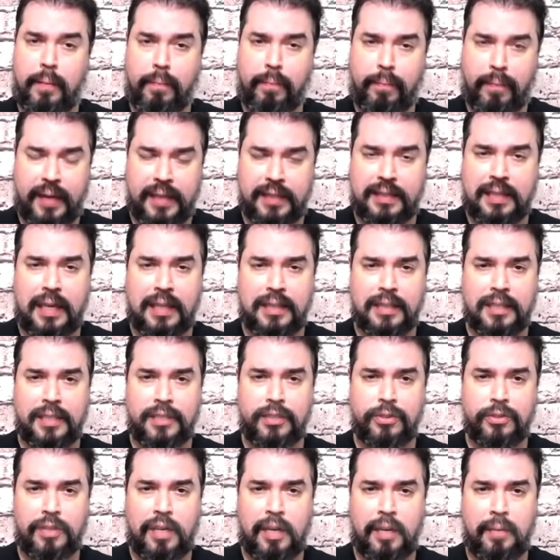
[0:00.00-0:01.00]
presta la
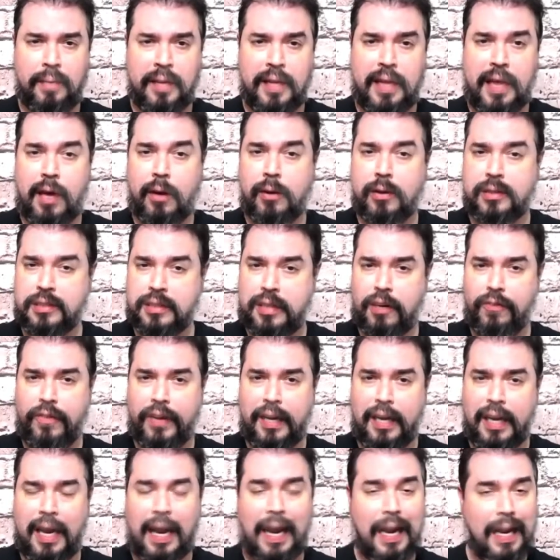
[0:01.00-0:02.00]
atención al video hasta el
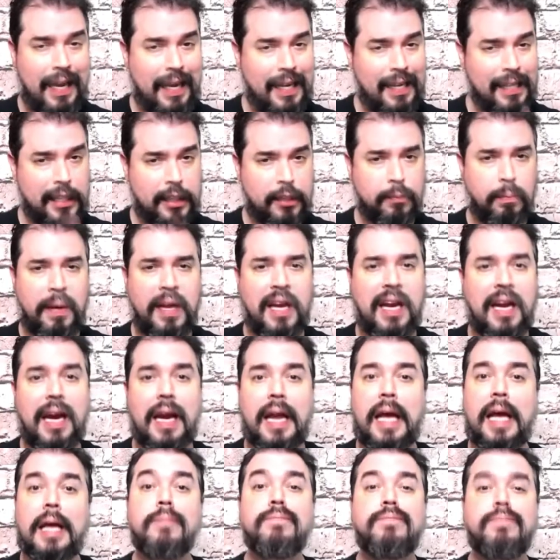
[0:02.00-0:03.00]
final y te explicaré